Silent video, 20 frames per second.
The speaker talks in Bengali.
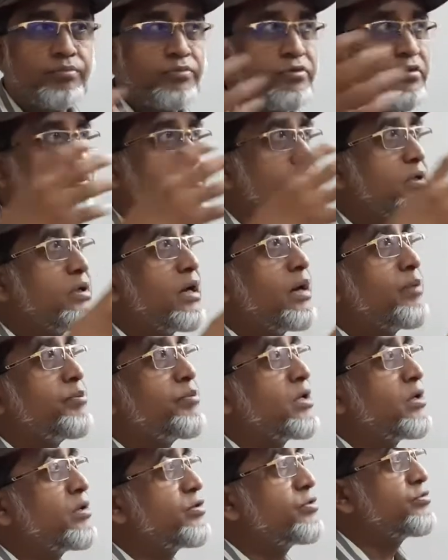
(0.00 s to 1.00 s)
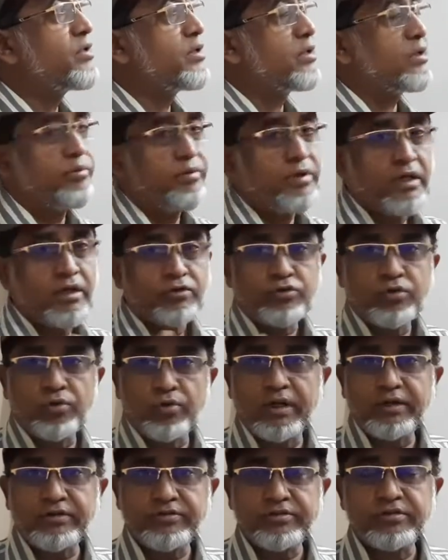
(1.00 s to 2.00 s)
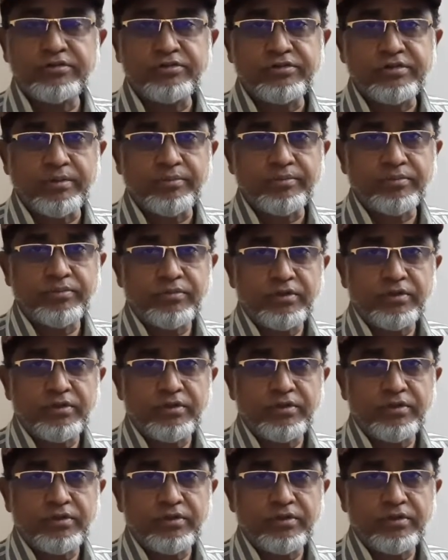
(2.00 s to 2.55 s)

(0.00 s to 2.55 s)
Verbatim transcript: যেমন আমরা ওই যে সোলার সিস্টেম